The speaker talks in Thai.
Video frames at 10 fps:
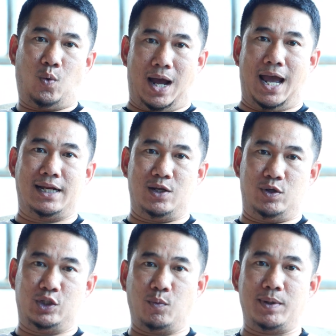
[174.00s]
ควายเดี๋ยว
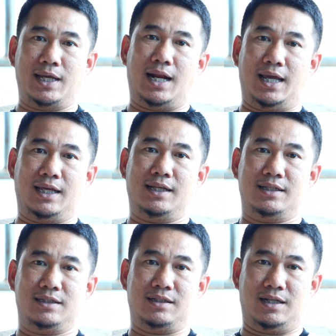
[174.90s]
นี้ต้องมีอะไร
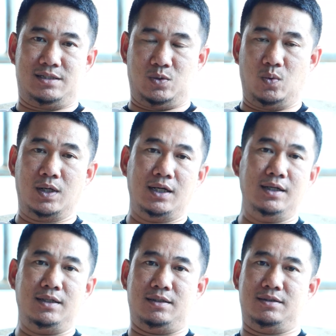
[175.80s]
สูง
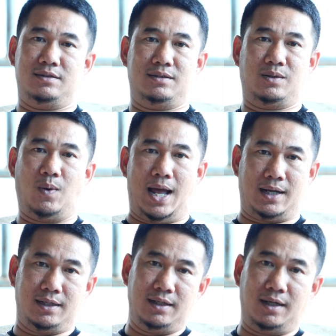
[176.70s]
ขึ้น กว้าง
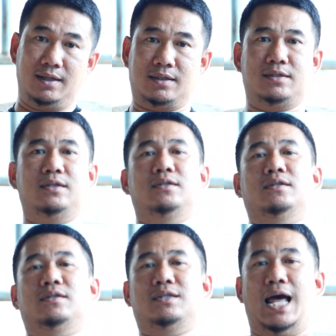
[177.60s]
ขึ้นลึกขึ้น
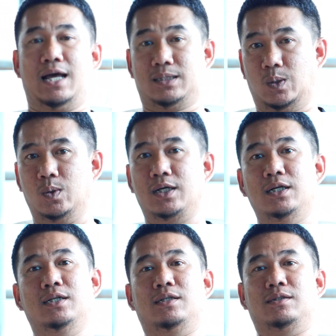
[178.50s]
หลังตรง
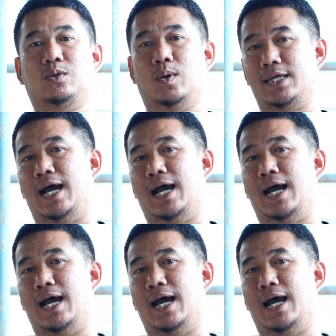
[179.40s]
ขึ้น ตัว